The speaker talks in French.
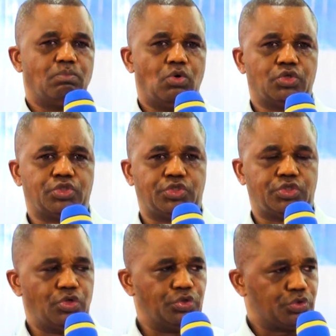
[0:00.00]
Mon
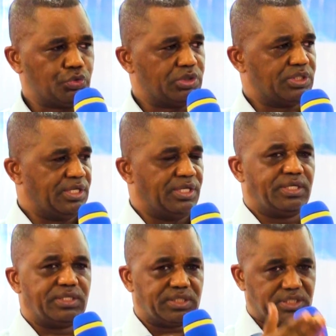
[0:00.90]
seul
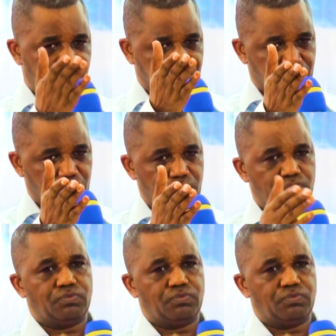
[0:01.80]
souci, c'est vous.